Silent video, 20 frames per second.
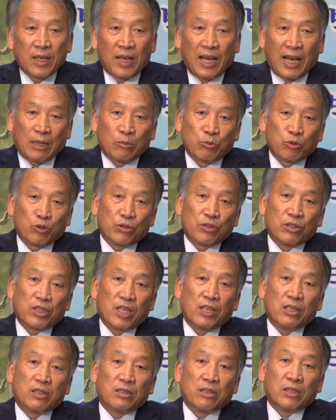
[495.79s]
아무런
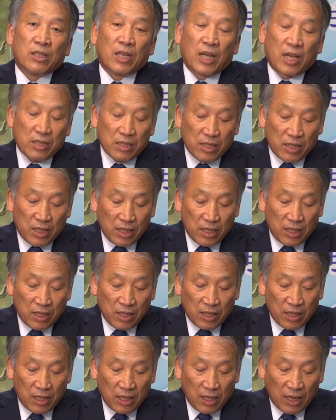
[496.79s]
대응을
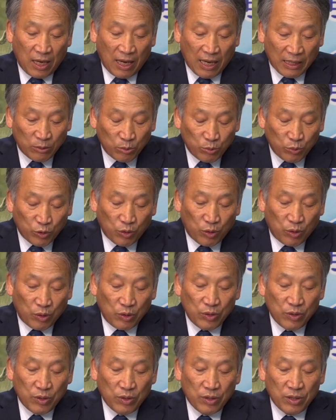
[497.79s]
하지
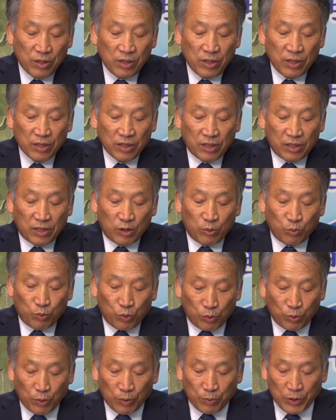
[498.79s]
않으므로 그런
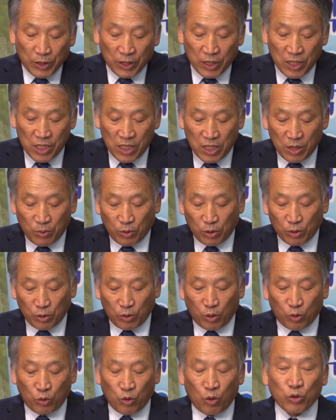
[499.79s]
불법적인
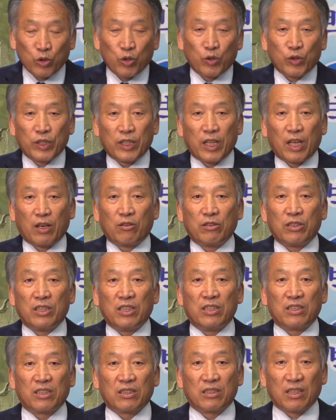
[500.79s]
시벌도 통용이 되고
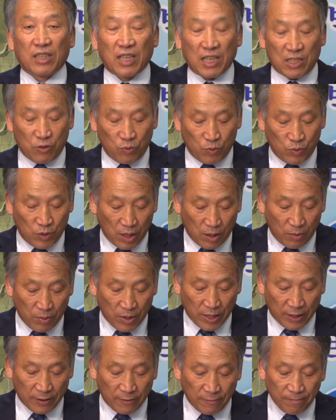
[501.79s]
있는 것
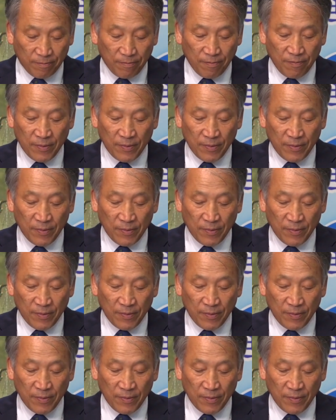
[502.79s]
같습니다만